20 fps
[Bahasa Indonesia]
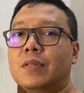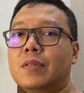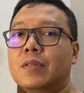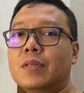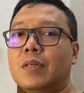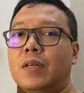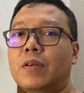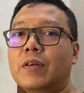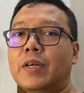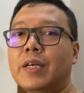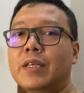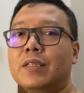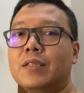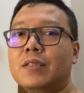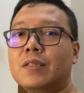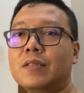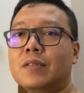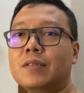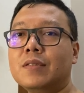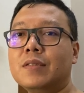Halo
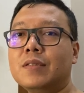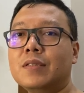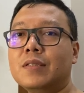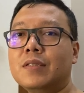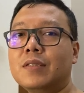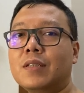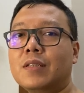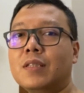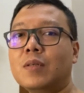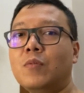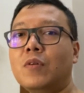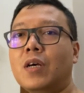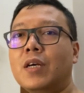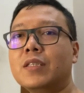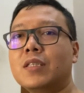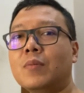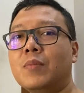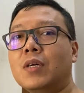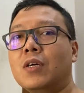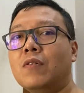guys, ketemu lagi
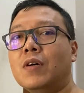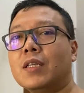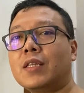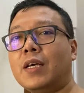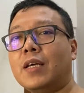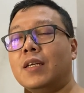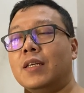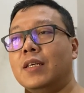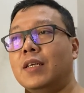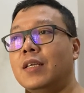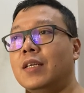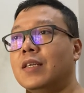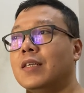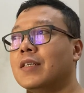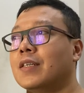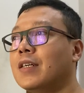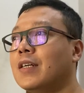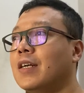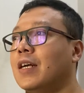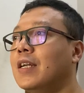sama gua Tenly.
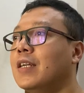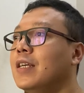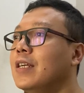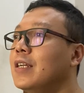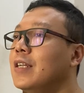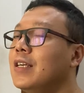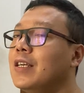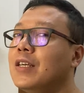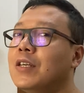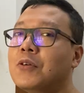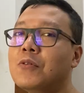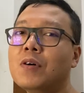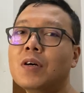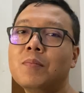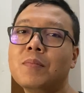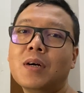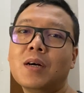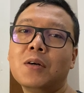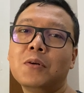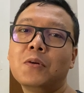Kali ini gua
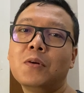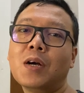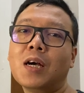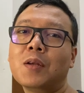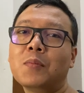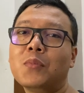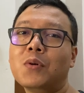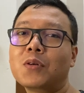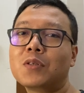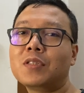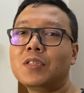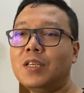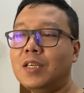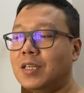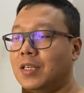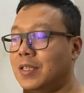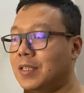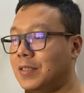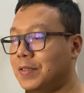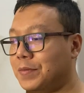mau
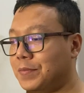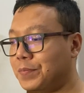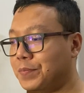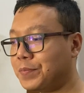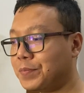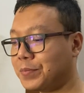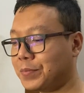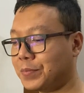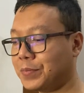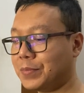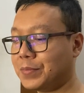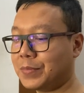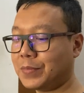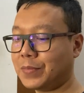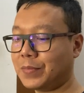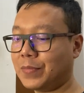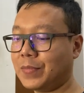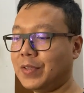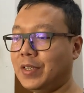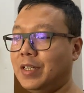unboxing
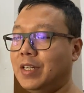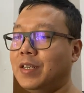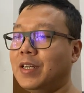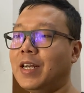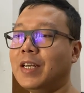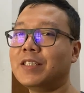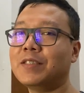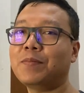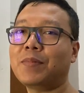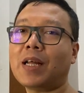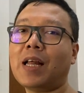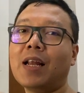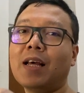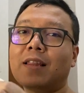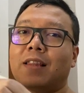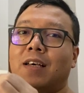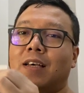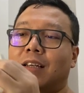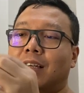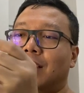ini guys,
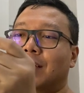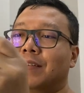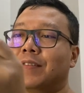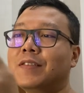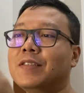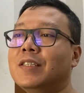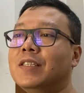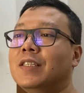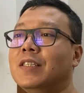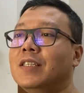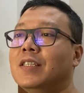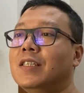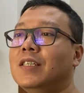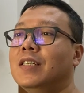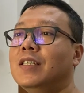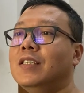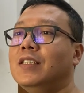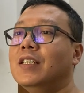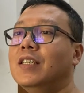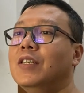peralatan.
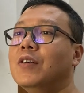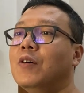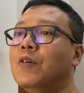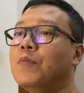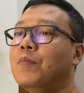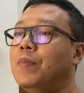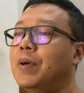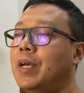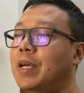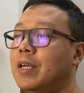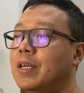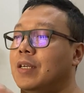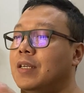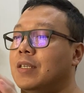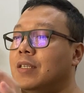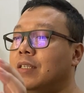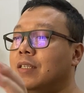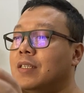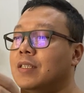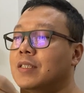Jadi
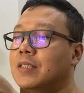obeng